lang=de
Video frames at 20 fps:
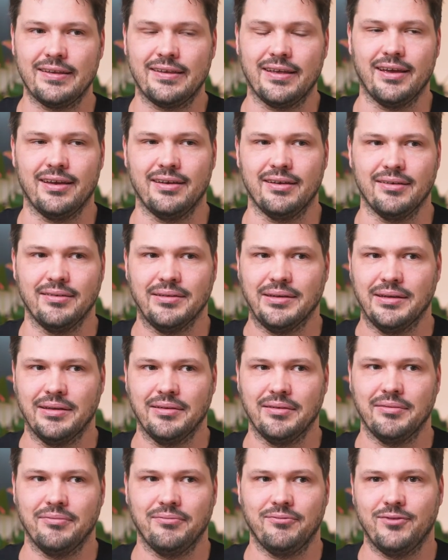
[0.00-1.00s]
dann
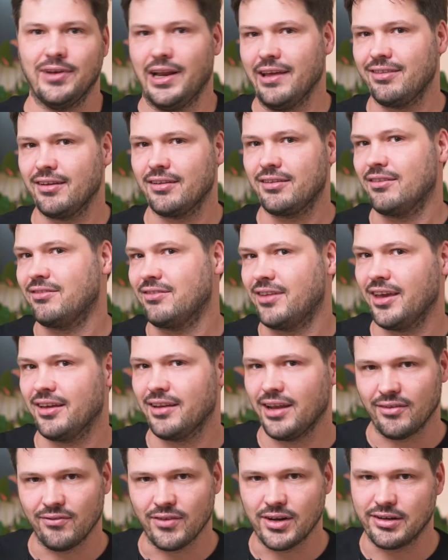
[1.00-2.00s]
vielleicht sagt das
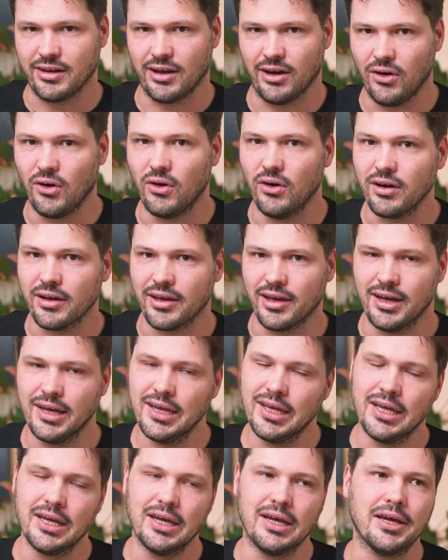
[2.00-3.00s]
deren Anwalt ja auch,
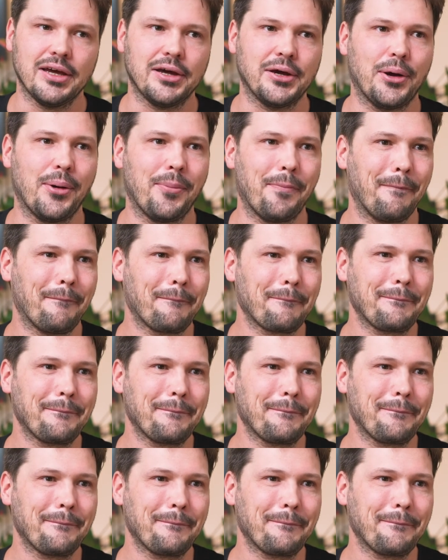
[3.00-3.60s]
ja. Ähm,